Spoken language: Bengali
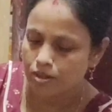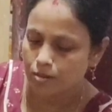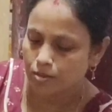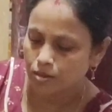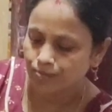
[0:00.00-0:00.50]
পরে
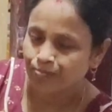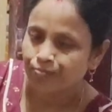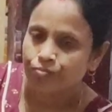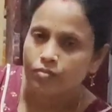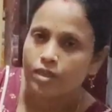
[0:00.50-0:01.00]
যাবো
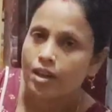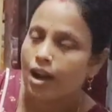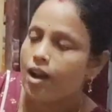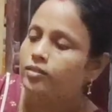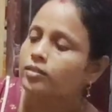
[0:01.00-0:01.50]

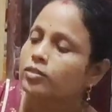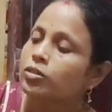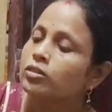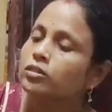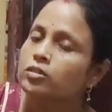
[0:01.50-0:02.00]
তো
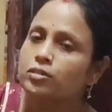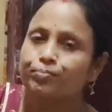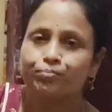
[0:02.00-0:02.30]
তো